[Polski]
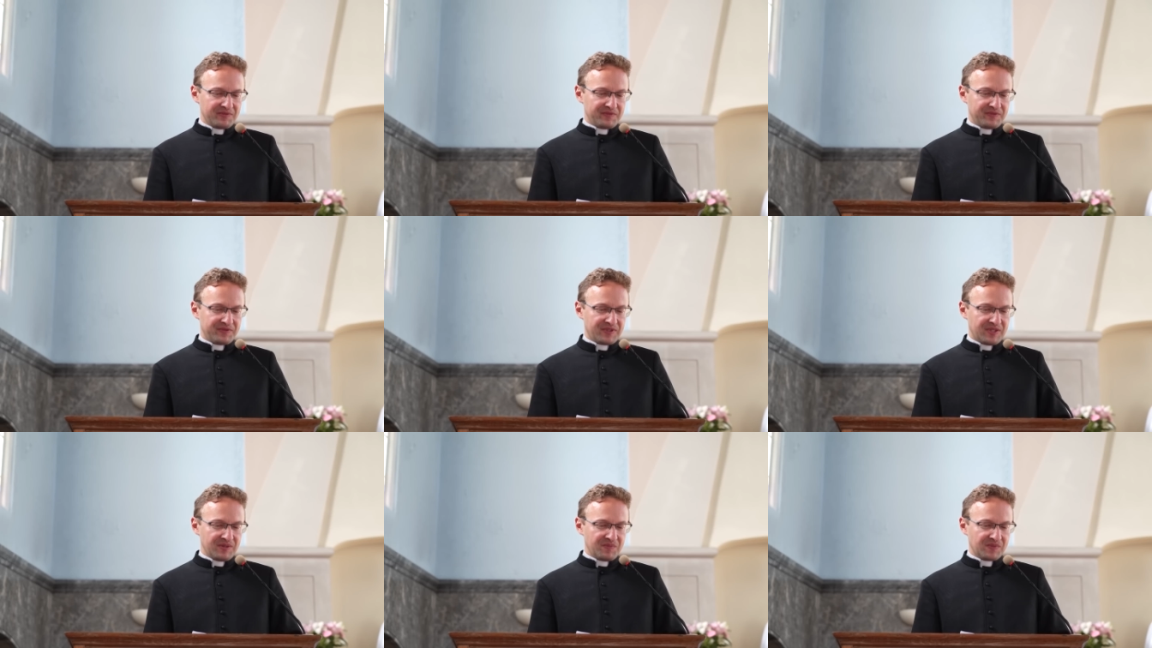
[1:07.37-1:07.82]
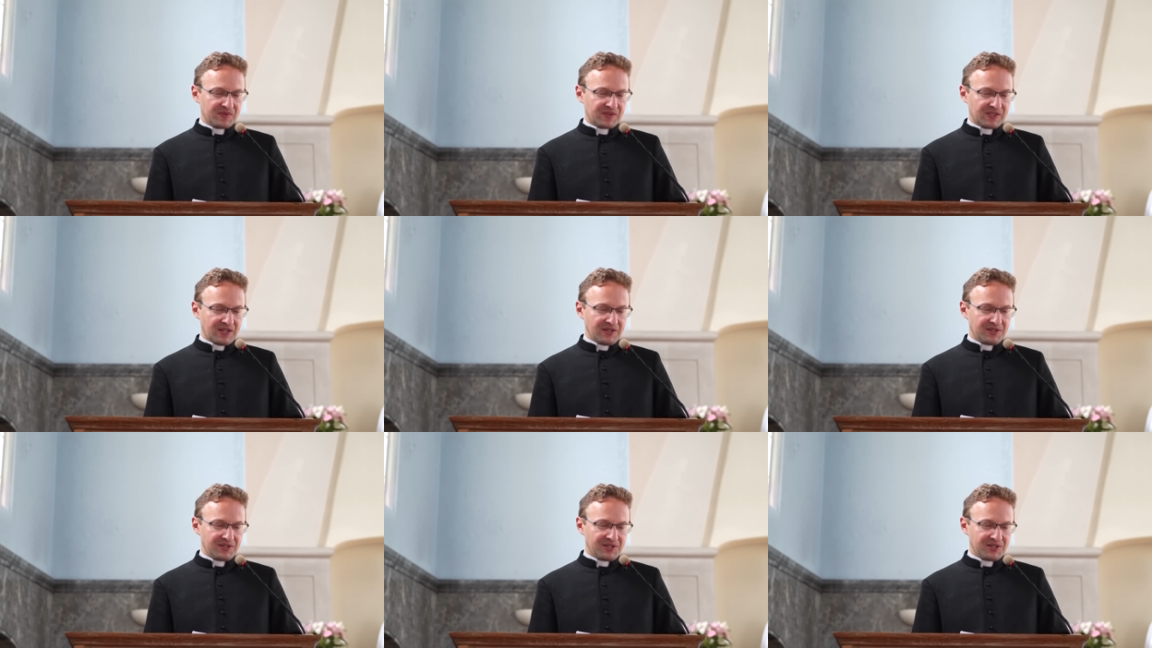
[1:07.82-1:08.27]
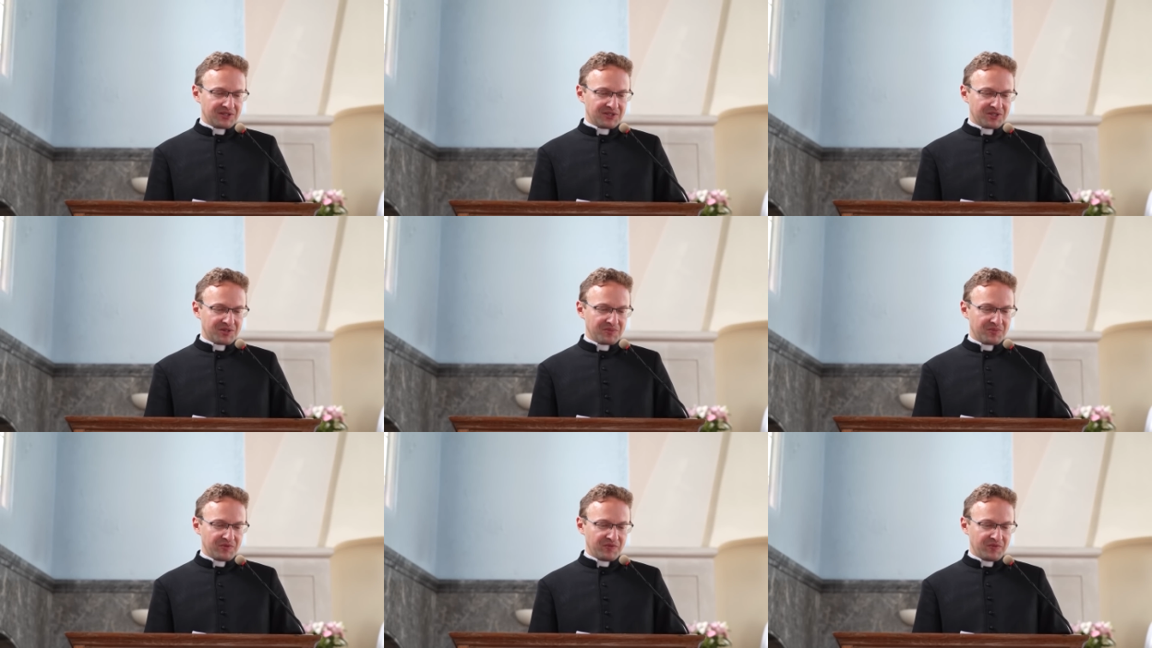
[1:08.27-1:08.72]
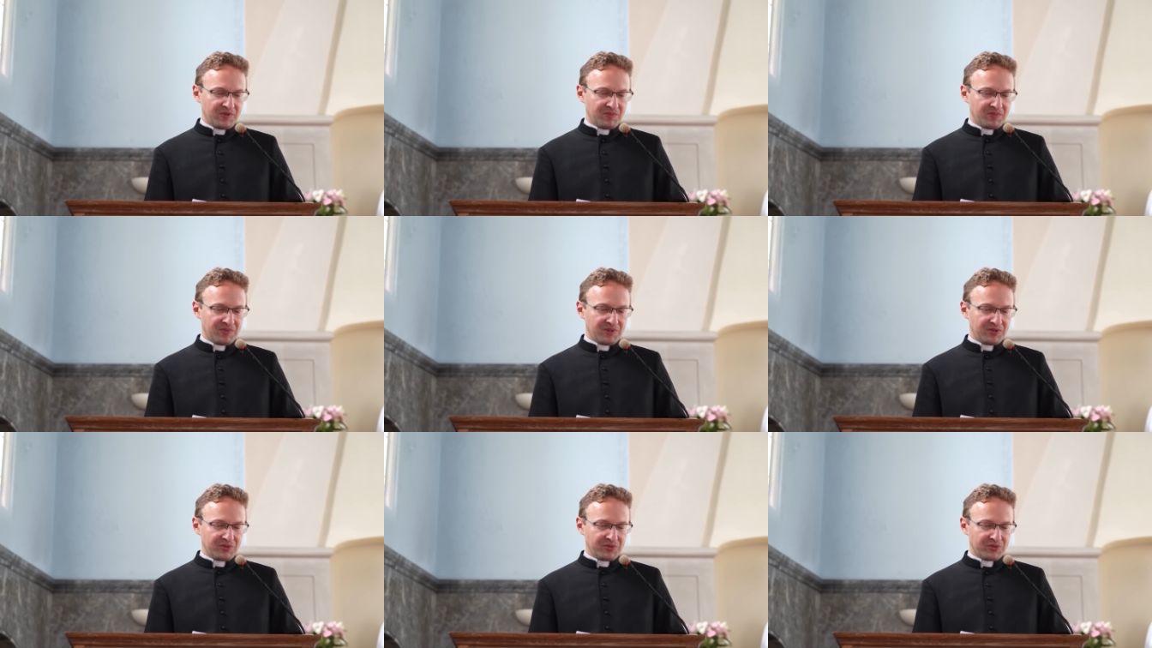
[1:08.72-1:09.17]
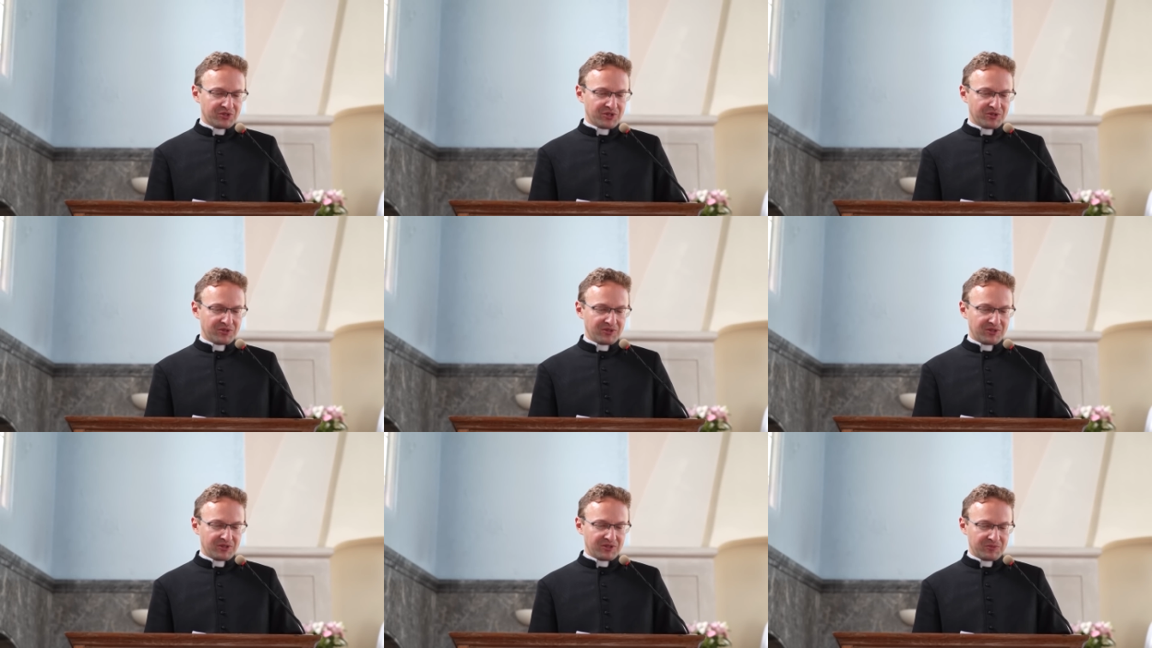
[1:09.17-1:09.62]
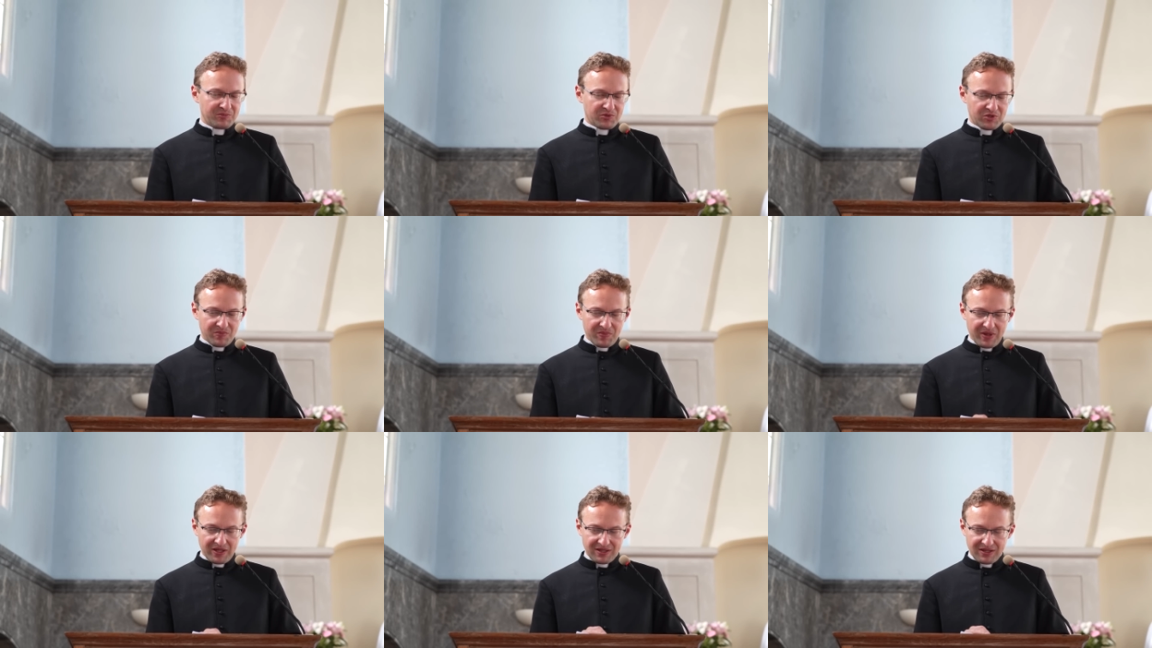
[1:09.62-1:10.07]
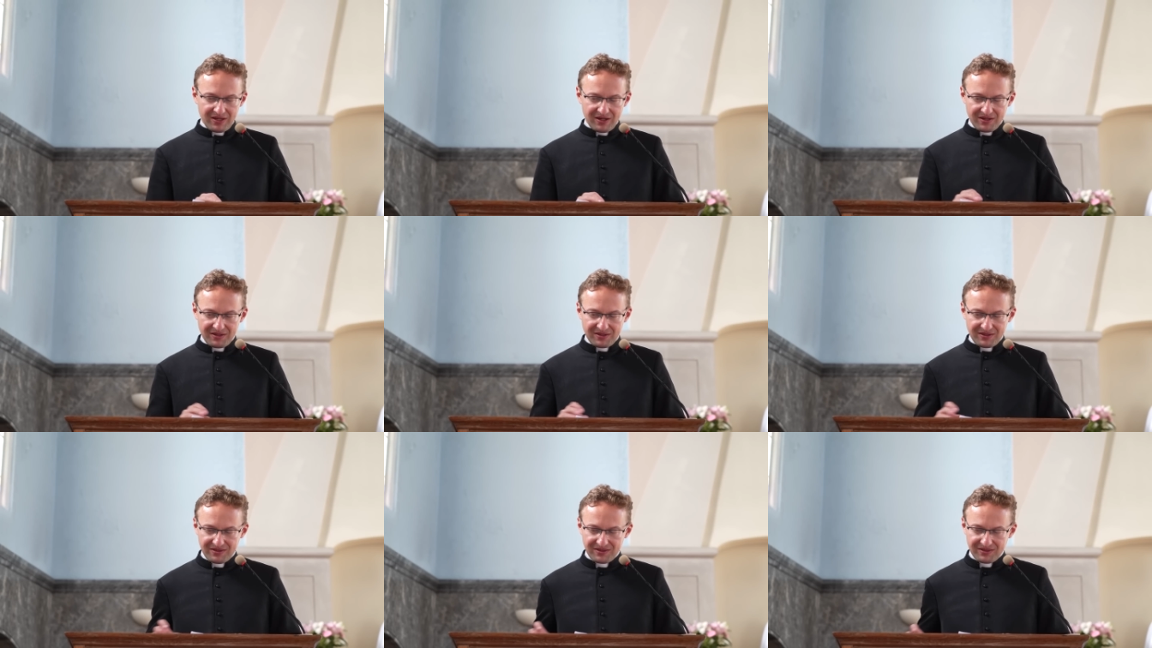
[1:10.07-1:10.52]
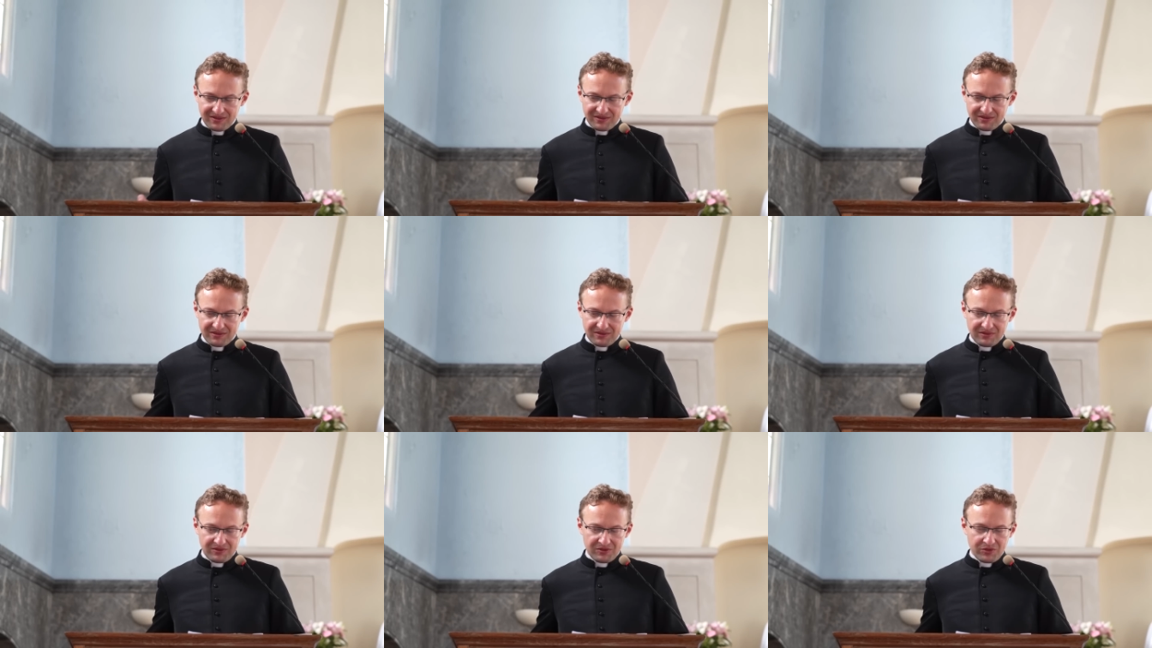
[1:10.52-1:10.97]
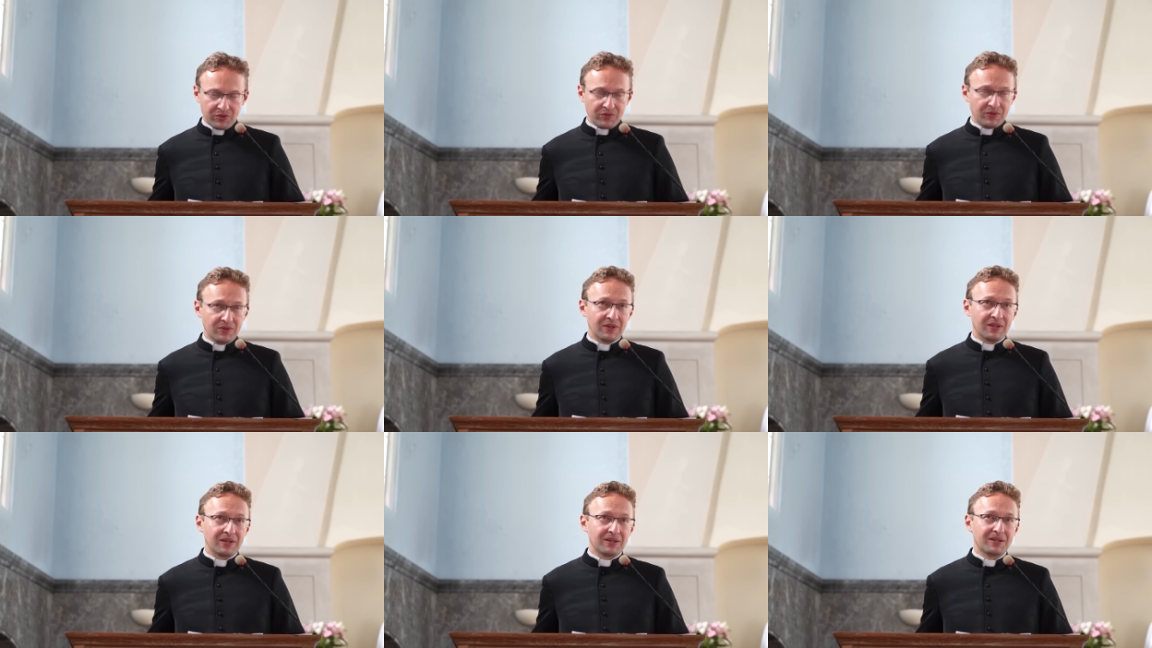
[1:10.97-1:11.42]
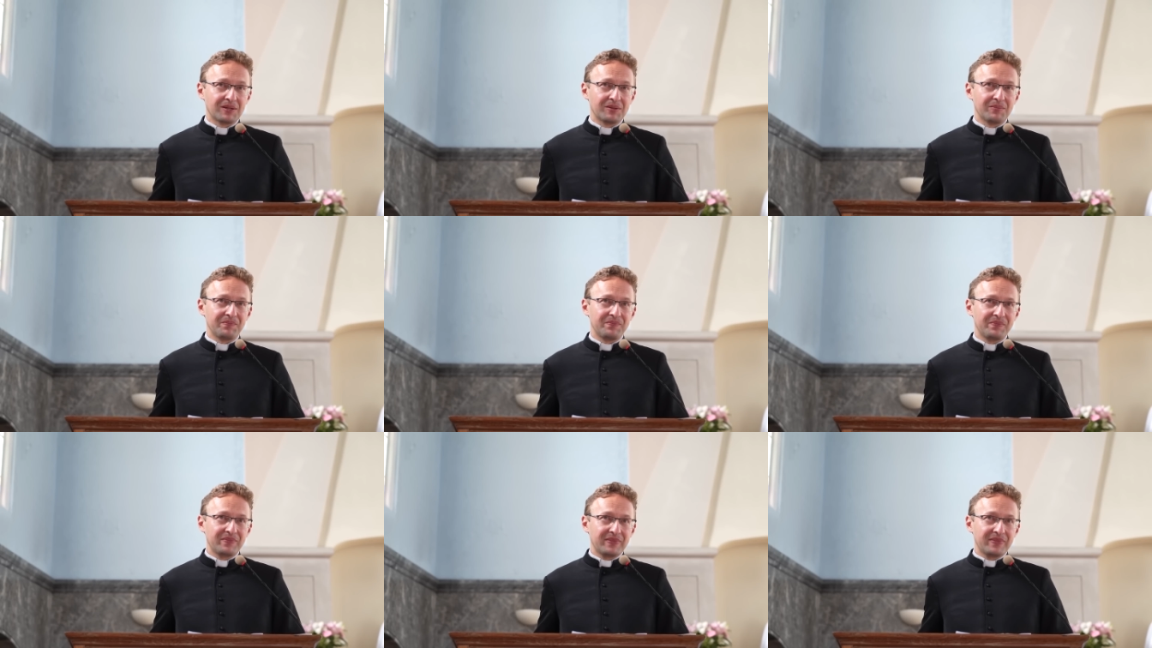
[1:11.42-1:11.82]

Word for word: w tym sensie, że mówimy już o tych przypadkach e, trudnych.